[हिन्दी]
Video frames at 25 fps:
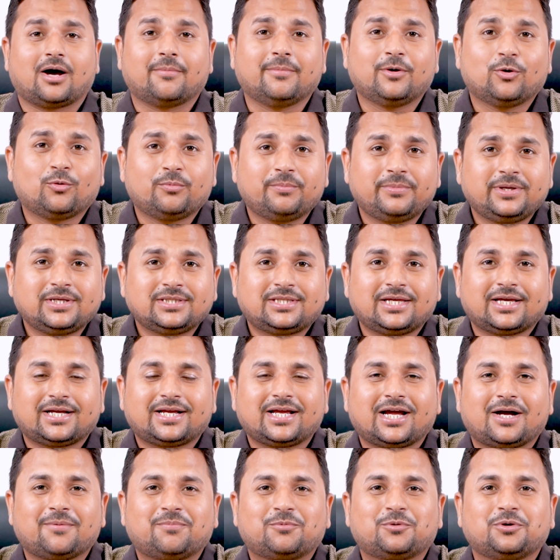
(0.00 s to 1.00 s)
हमें उम्मीद है
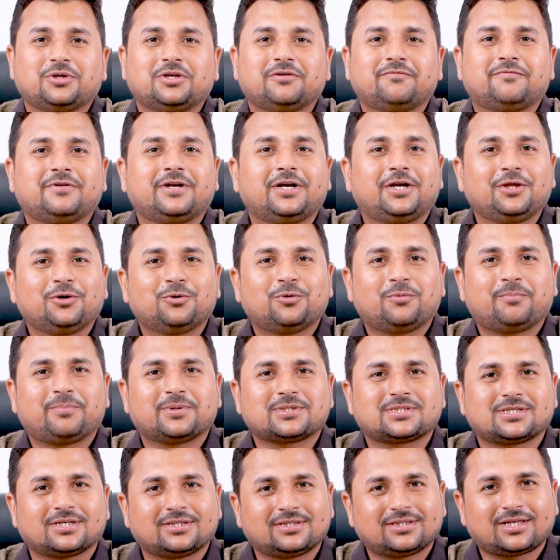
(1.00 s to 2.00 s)
कि आपको ये वीडियो
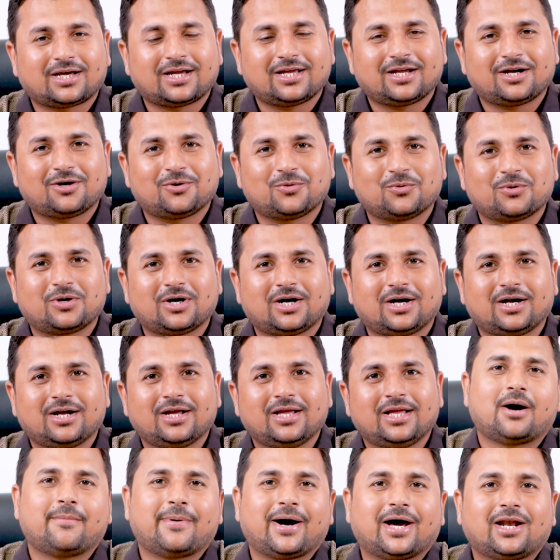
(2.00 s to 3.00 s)
पसंद आया होगा
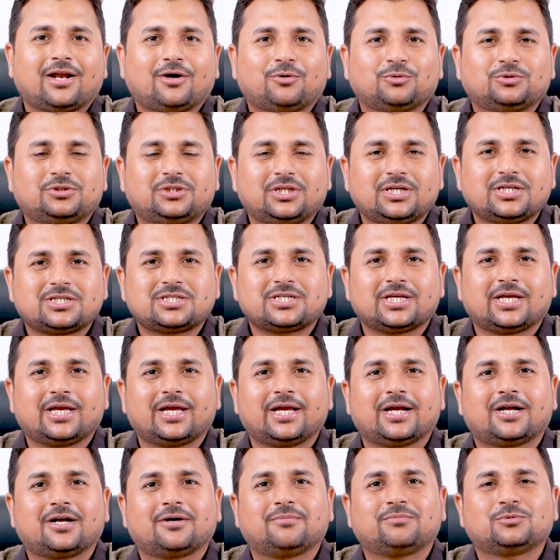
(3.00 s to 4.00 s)
हमारा उद्देश्य
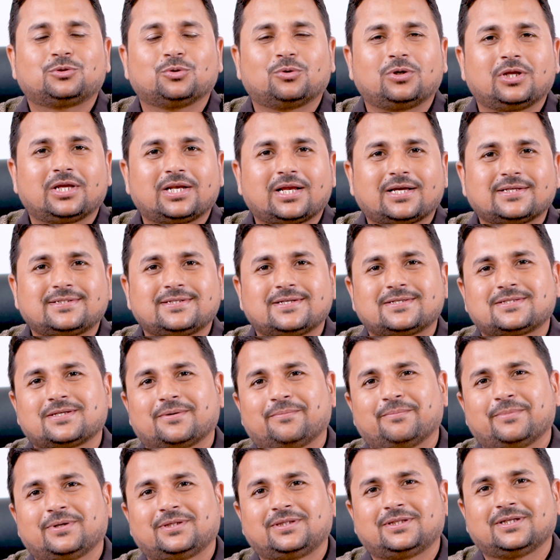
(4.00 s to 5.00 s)
है कि हम धोलेरा से
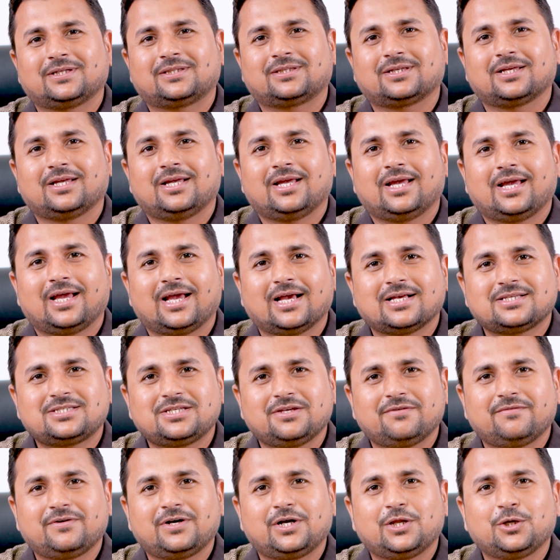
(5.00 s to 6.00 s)
संबंधित
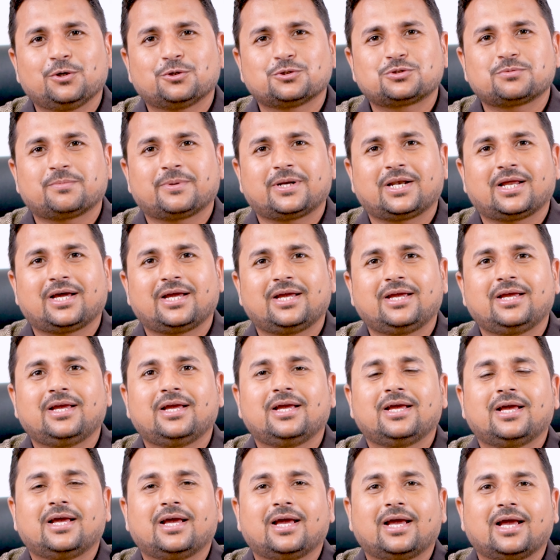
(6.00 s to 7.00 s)
ऐसी वीडियोस बनाएं
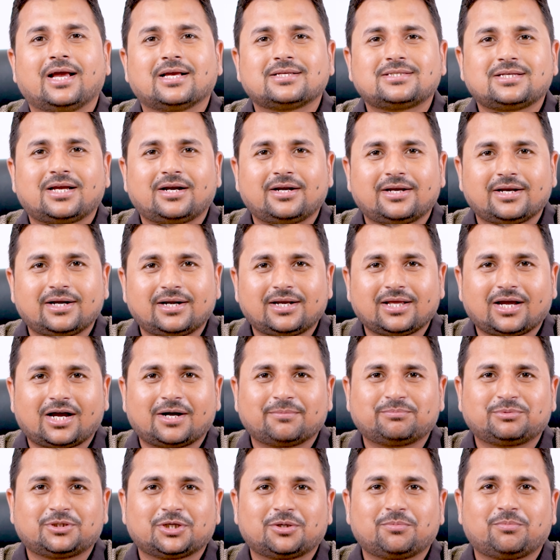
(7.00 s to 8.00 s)
ऐसा डेटा
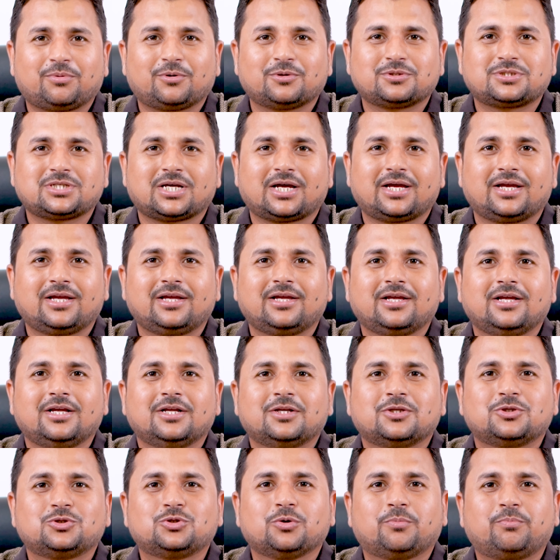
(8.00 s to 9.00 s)
आप तक पहुँचाएँ
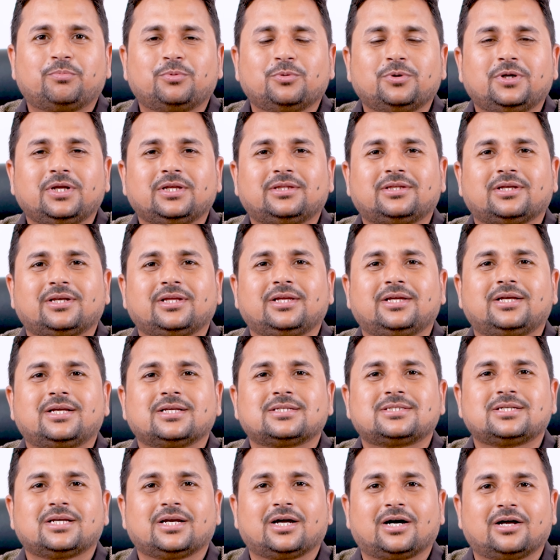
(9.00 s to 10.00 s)
जो पूरे
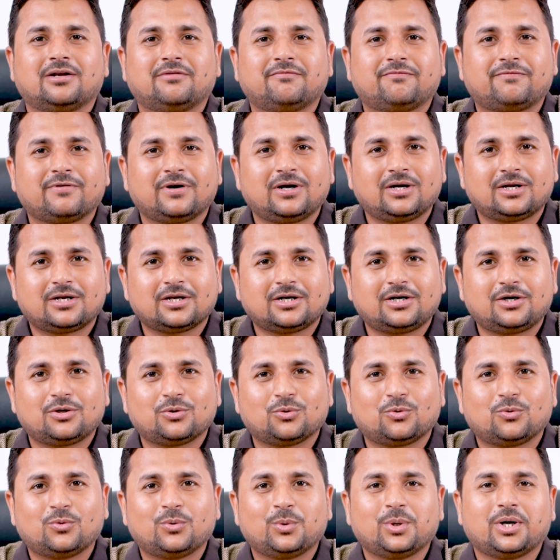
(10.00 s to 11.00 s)
तरीके से अनफिल्टर्ड
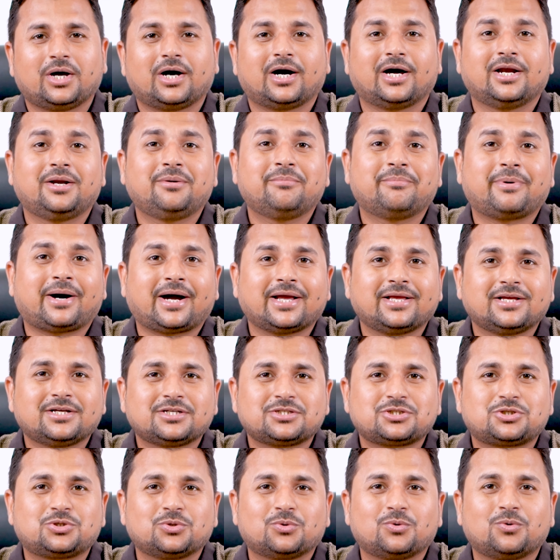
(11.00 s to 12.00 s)
हो
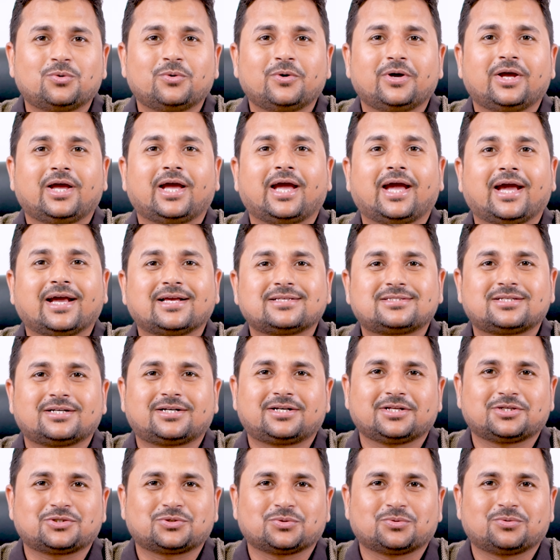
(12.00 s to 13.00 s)
अनबायस्ड हो एज
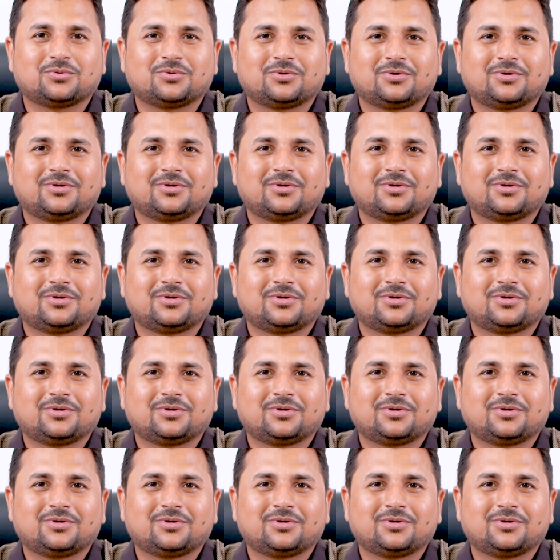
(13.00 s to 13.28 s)
इट इज़ हो